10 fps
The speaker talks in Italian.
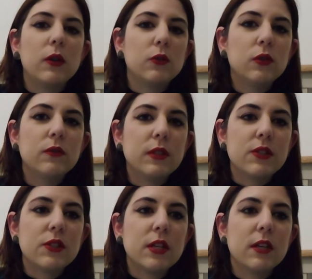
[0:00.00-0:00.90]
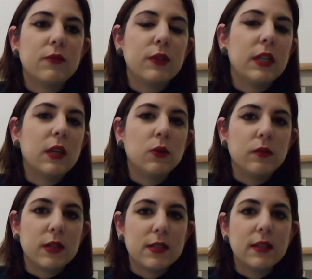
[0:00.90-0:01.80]
a quando invece
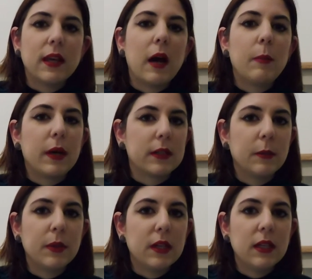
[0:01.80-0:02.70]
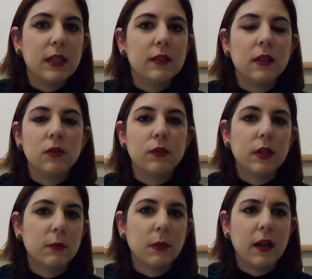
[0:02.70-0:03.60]
finita l'università parte per l'India
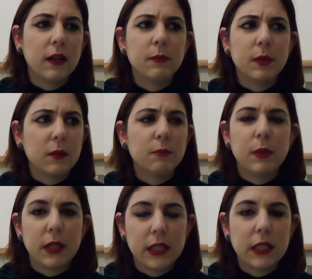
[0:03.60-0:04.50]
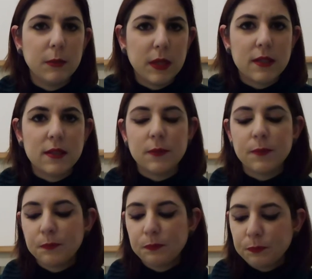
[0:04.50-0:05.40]
dove rimane per parecchi
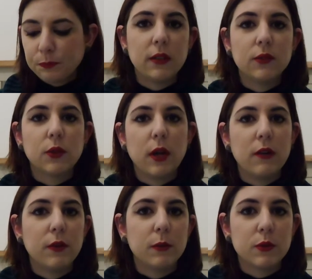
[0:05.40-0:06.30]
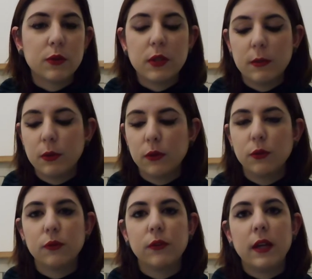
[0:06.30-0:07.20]
mesi. Questo tra l'altro è il famoso
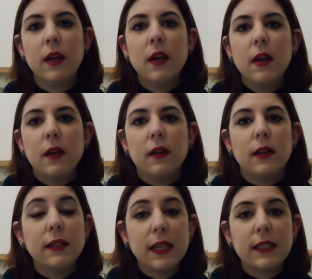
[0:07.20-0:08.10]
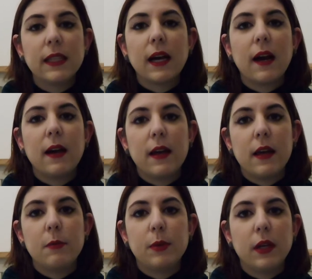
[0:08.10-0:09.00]
libro dove eh, la
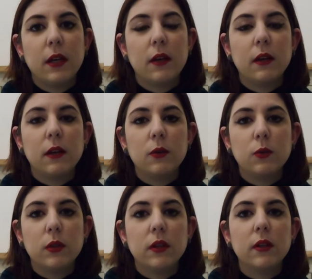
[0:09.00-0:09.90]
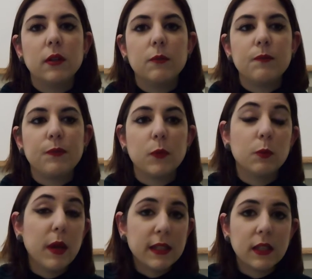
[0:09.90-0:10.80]
dedica è per un,
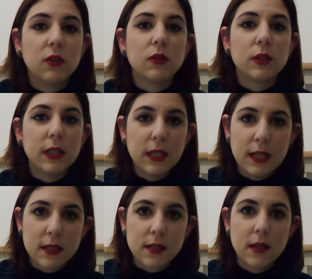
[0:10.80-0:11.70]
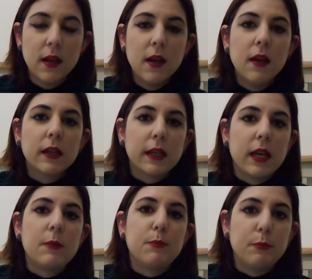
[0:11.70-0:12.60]
ehm, un medico inglese
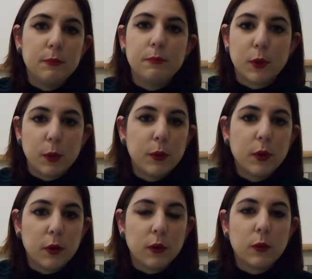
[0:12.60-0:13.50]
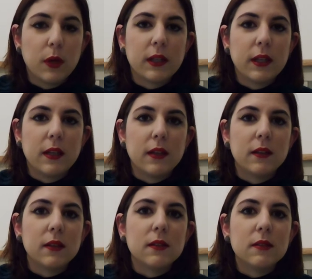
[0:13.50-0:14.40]
che proprio
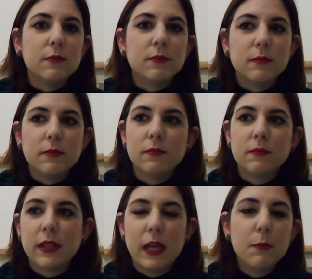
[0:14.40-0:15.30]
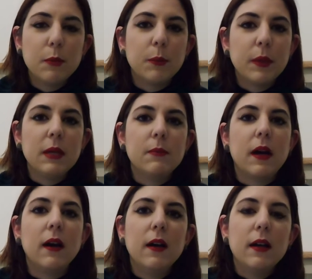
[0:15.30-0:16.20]
qualche mm, tempo
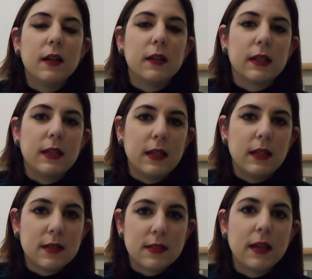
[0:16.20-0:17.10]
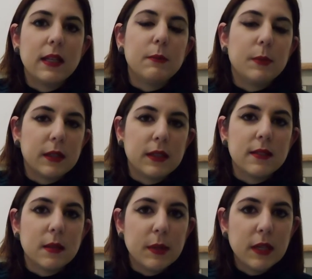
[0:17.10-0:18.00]
prima eh, che la Steinem
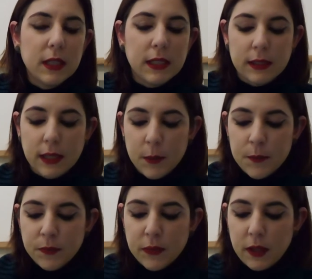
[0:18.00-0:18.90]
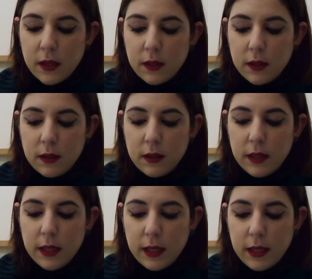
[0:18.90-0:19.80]
partisse per l'India,
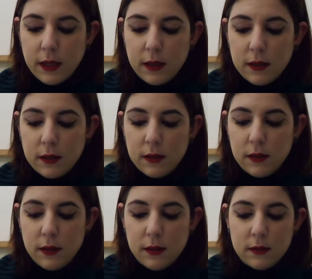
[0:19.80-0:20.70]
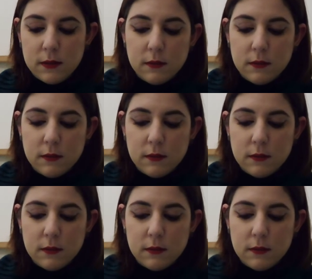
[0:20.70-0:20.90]
eh, le,